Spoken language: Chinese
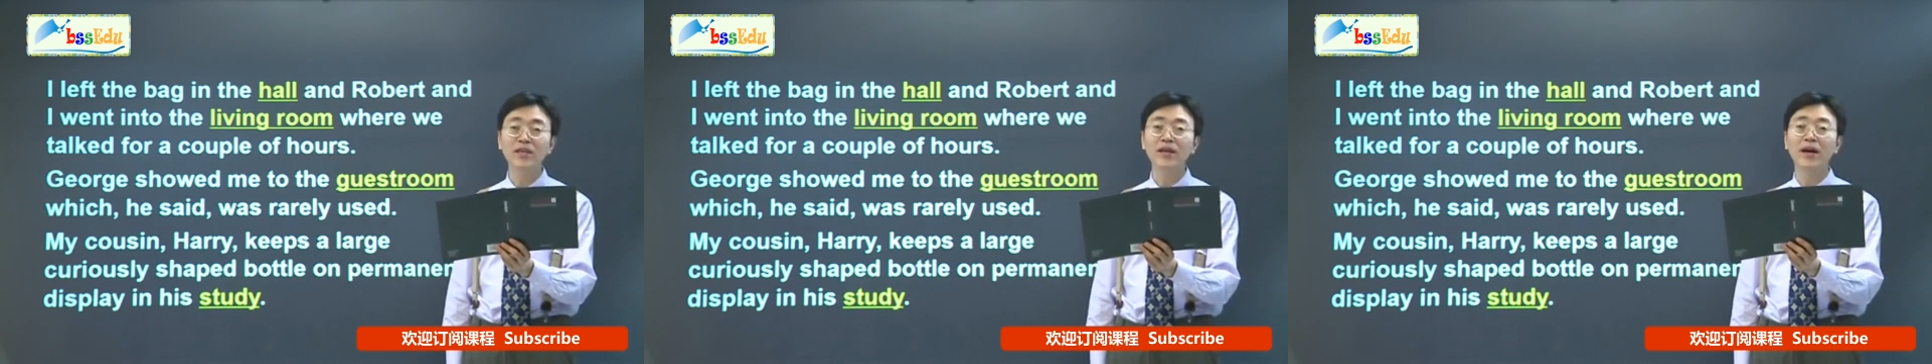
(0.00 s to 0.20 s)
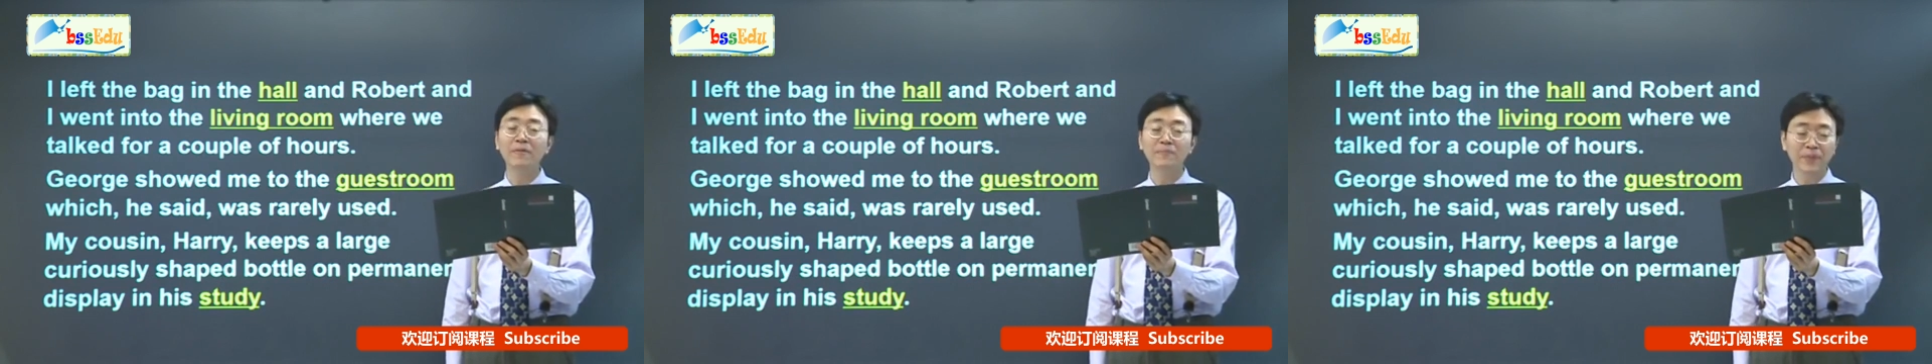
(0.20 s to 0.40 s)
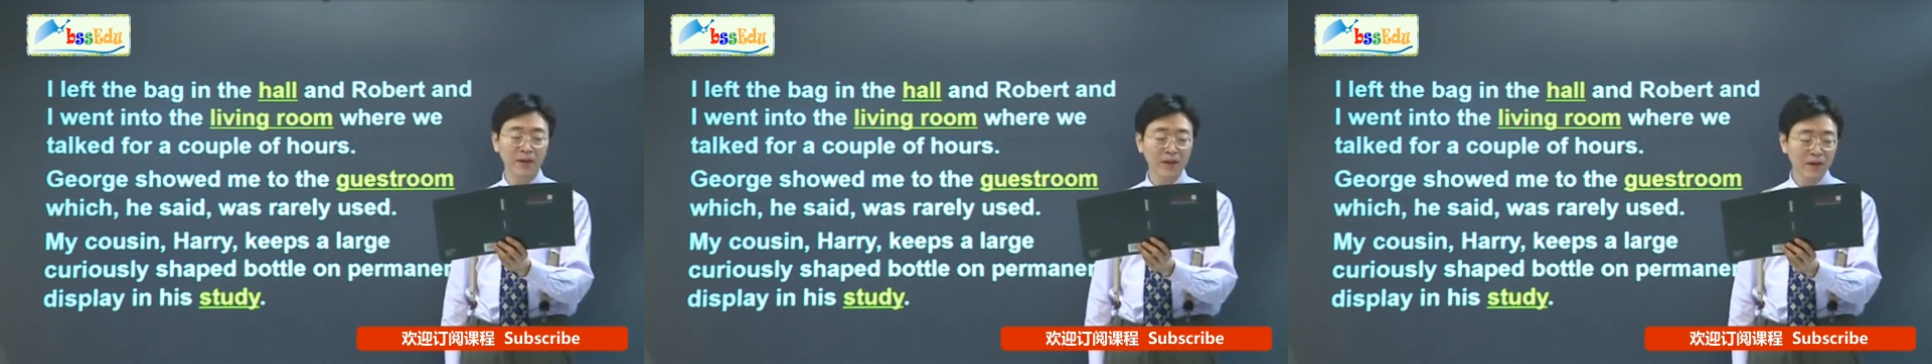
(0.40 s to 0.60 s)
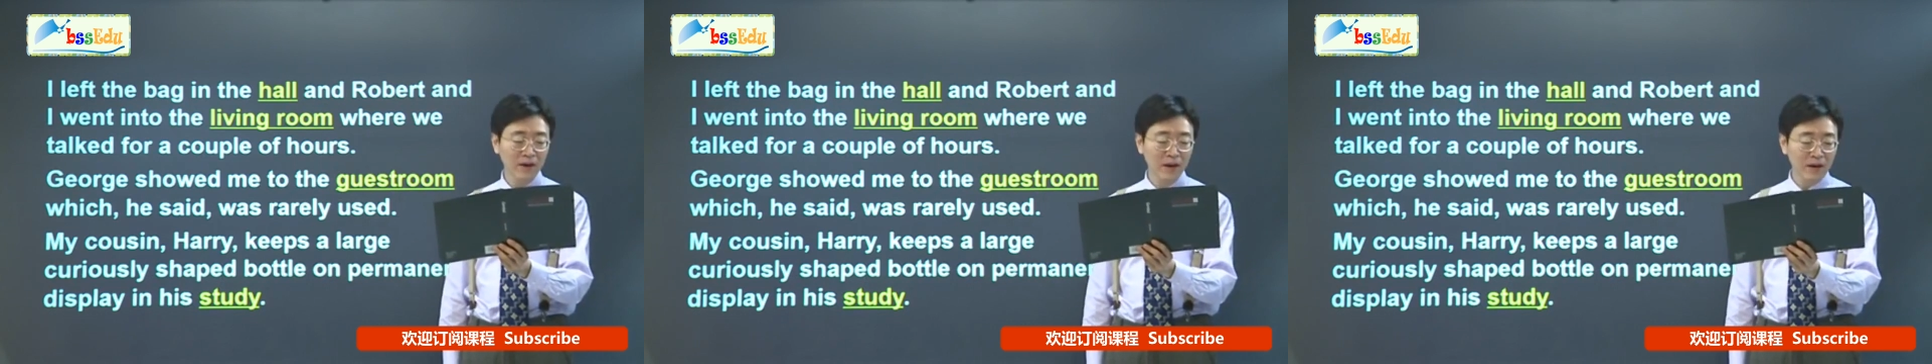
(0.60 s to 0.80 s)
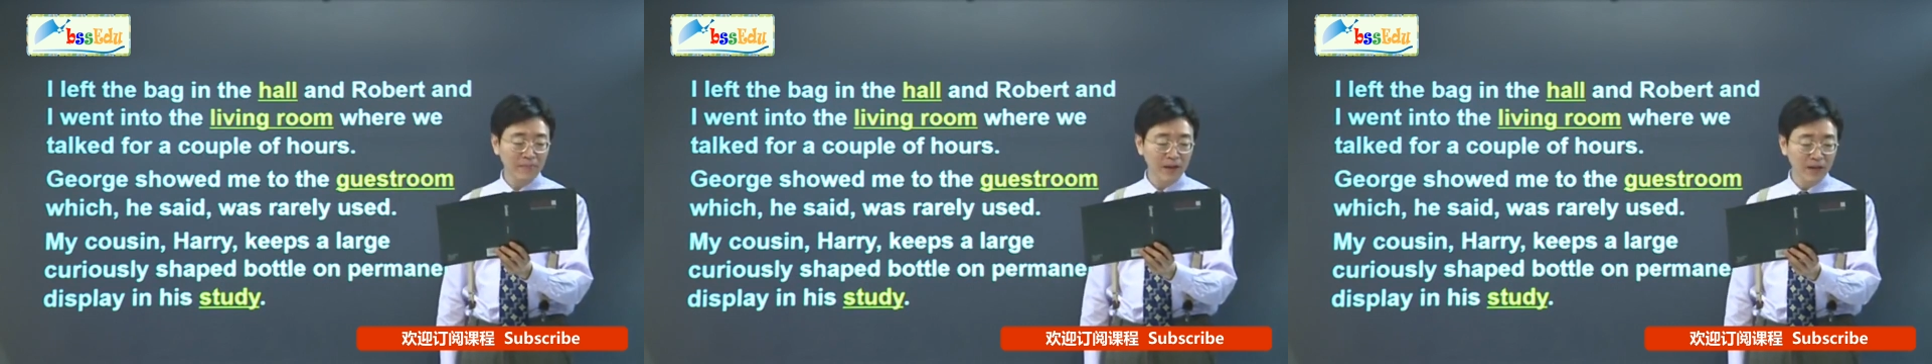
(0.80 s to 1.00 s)
一行，
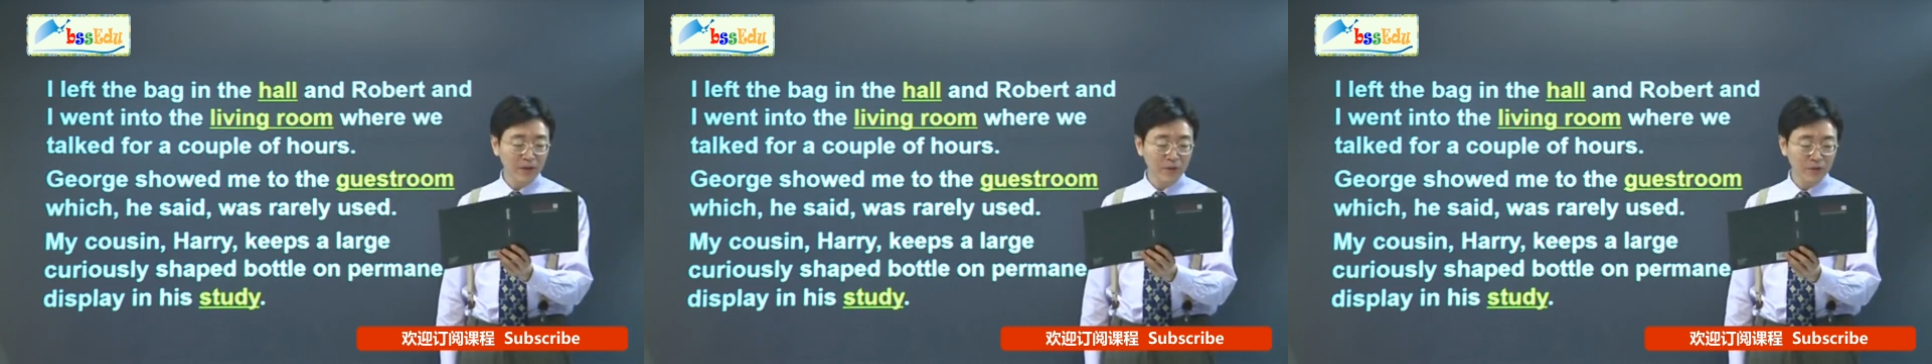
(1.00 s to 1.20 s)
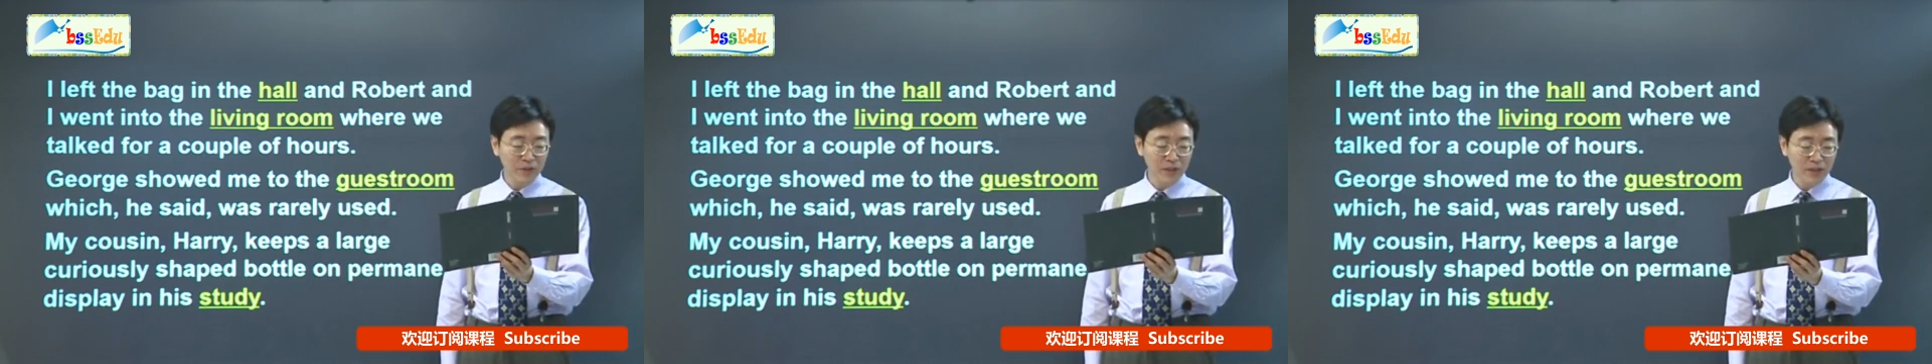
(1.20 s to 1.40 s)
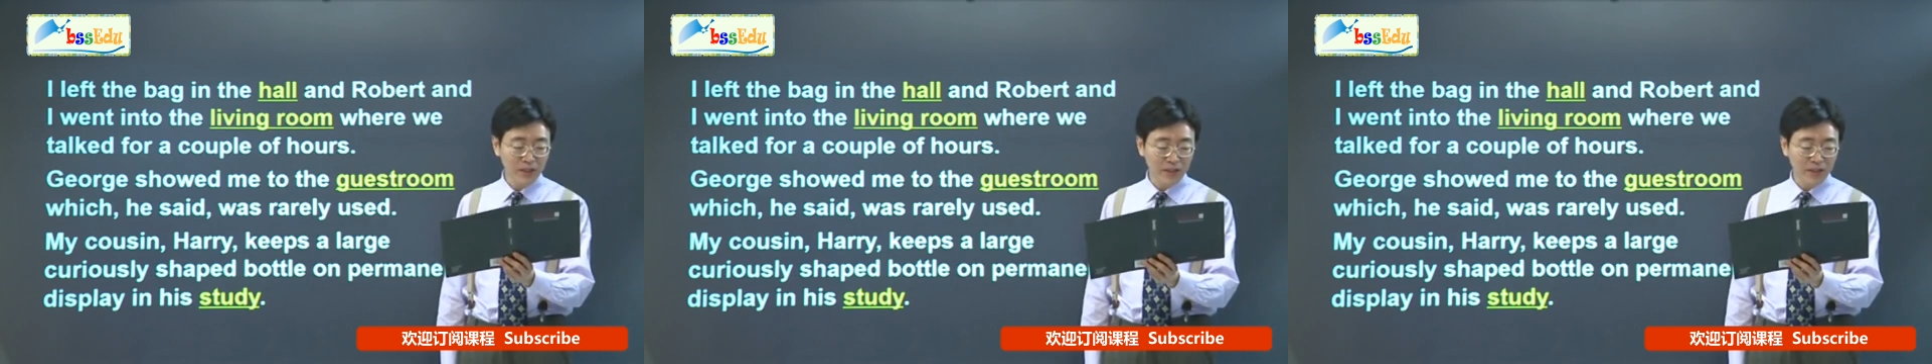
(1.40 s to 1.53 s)
二百六十